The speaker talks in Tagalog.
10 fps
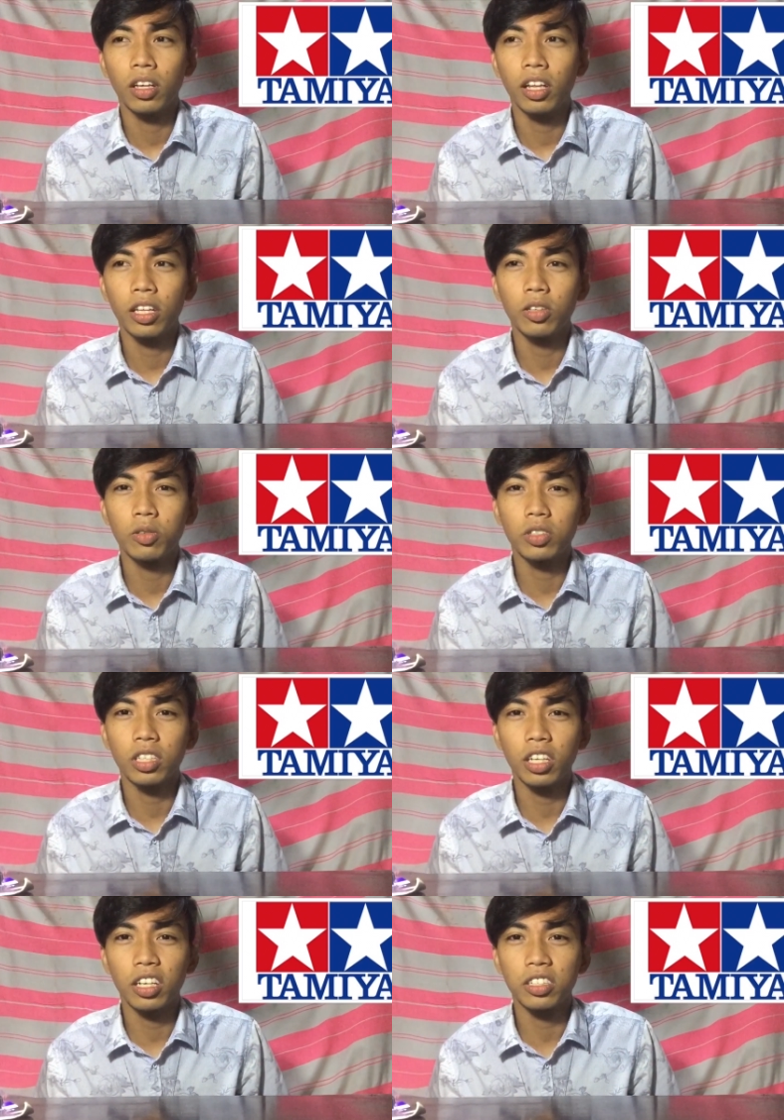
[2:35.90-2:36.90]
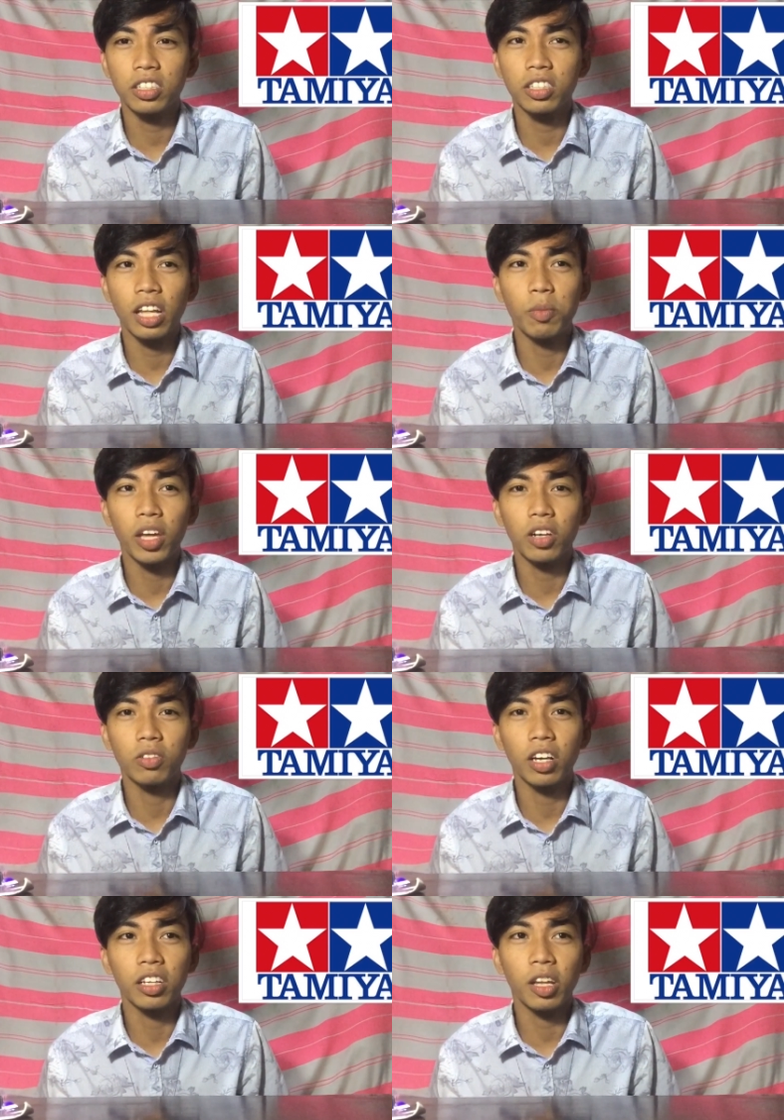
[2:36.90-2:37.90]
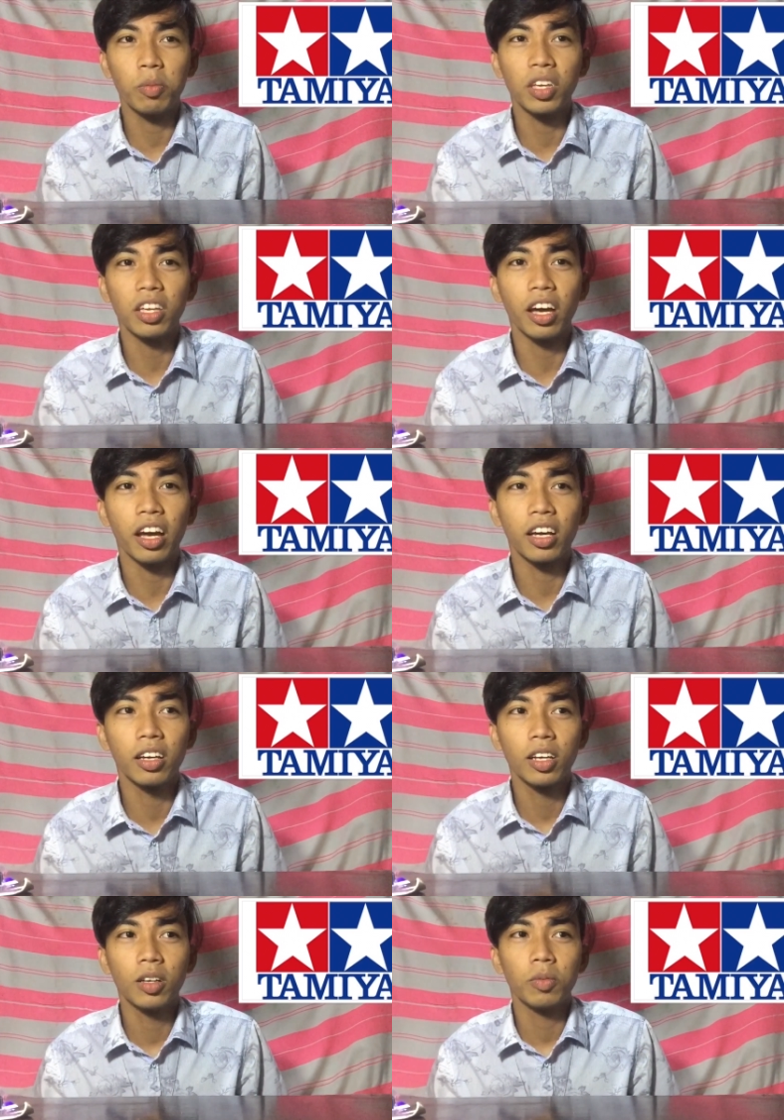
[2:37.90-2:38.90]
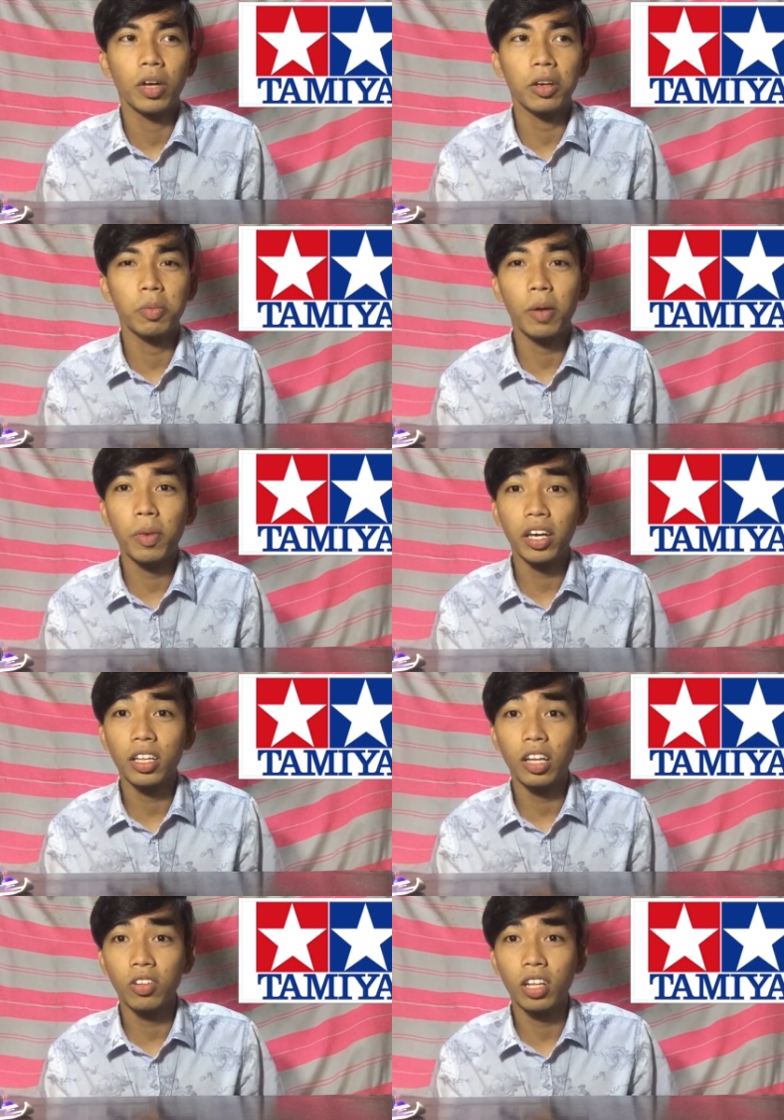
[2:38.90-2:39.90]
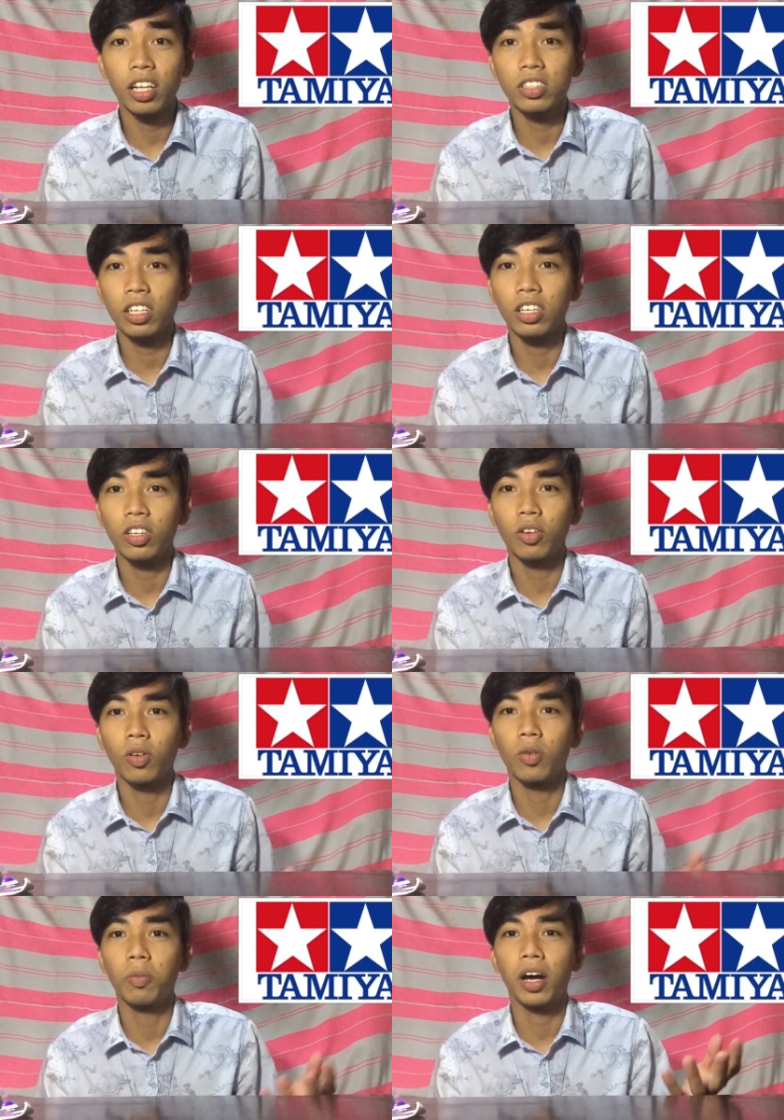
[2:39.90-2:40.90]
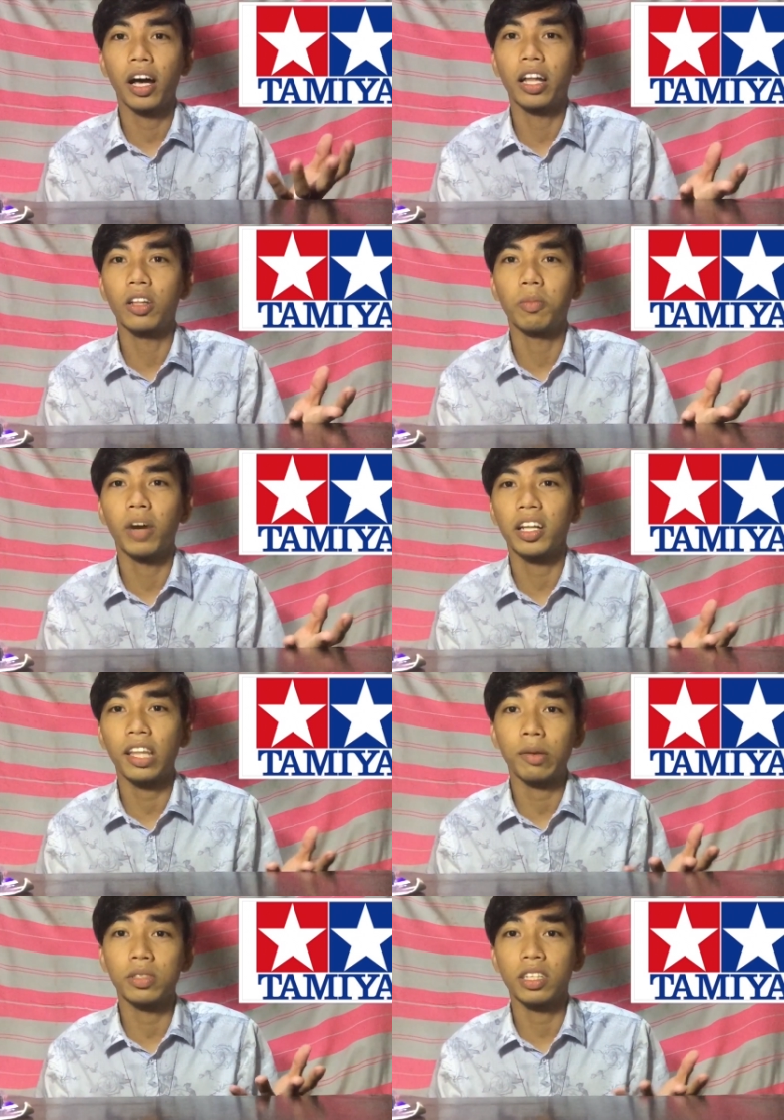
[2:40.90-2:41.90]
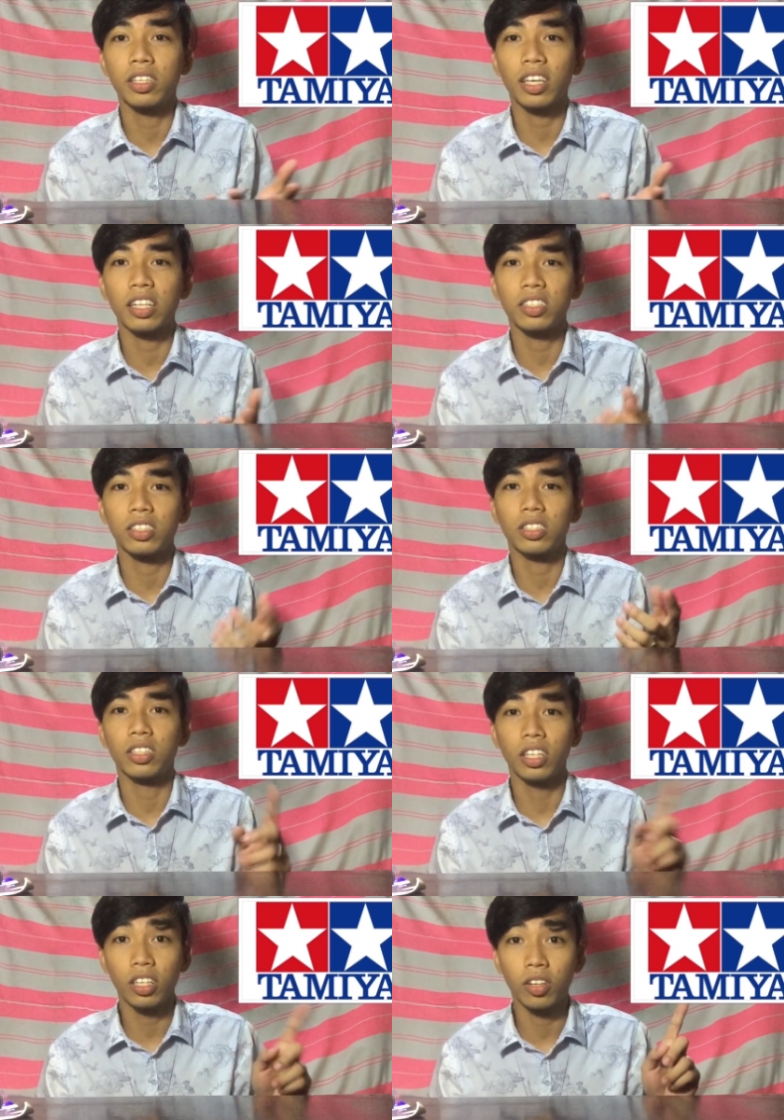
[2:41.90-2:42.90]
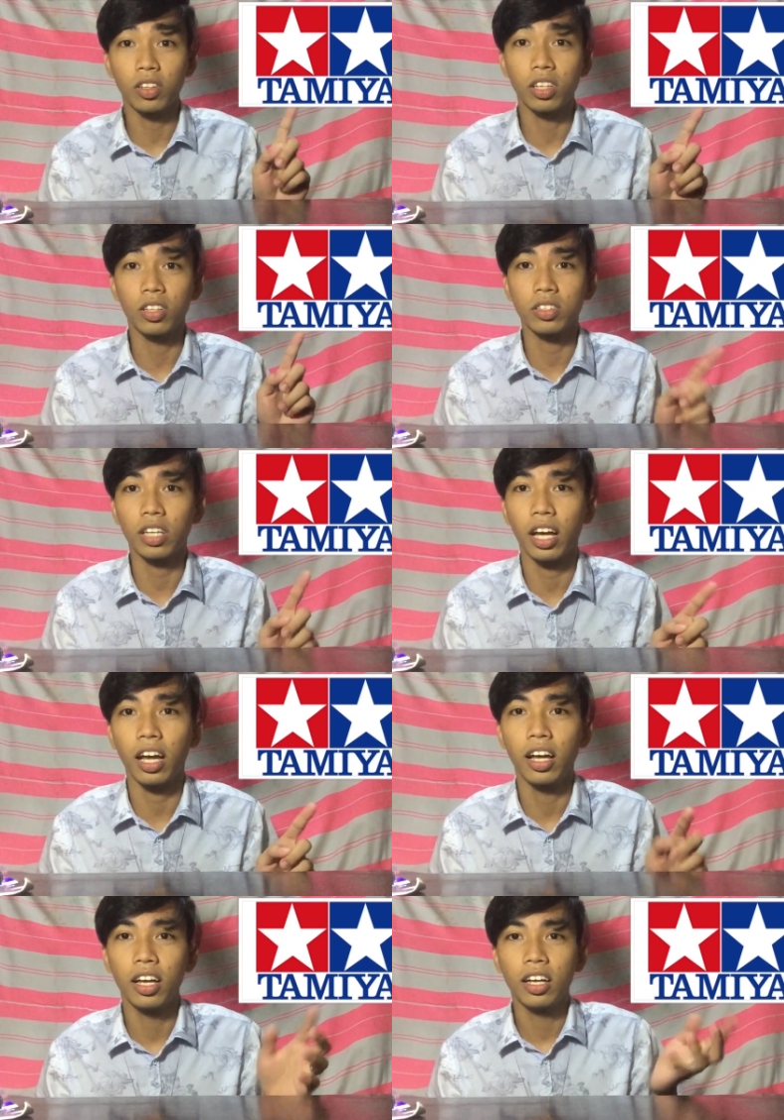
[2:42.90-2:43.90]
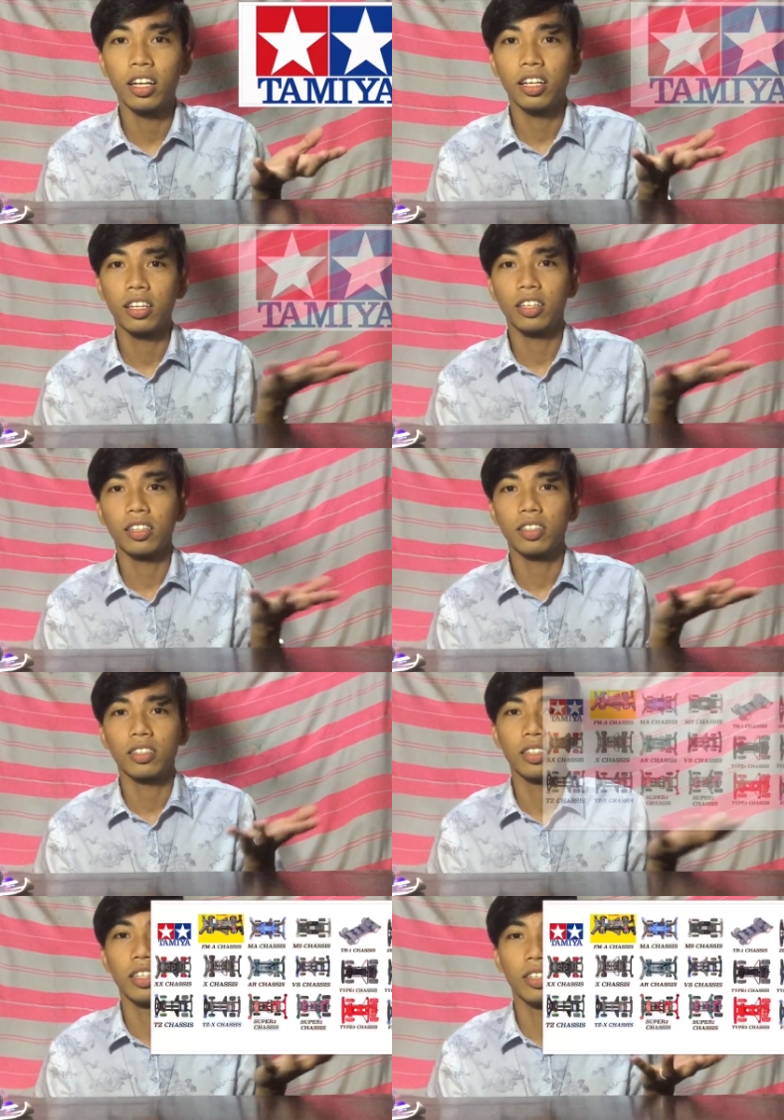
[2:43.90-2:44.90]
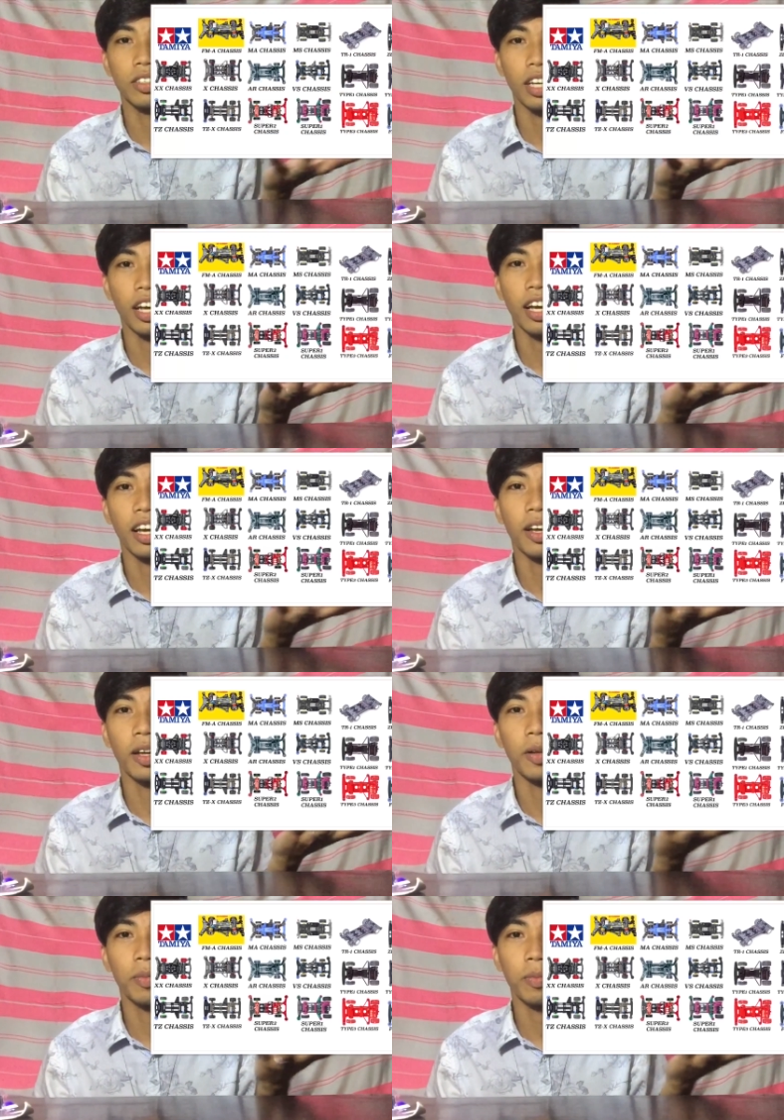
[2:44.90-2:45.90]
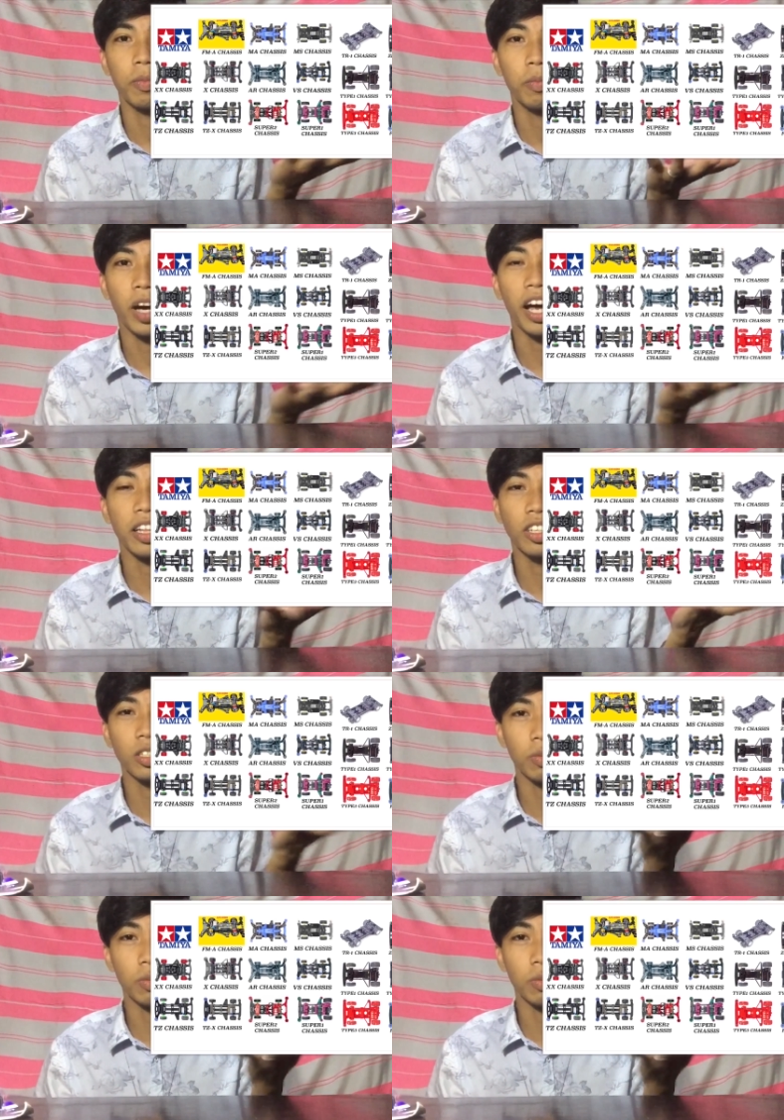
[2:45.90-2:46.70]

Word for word: ilan yung series na meron ng Tamiya. Pero papakita ko na lang sa inyo yung mga ano, mga types ng chassis dito dito sa dito sa vacanting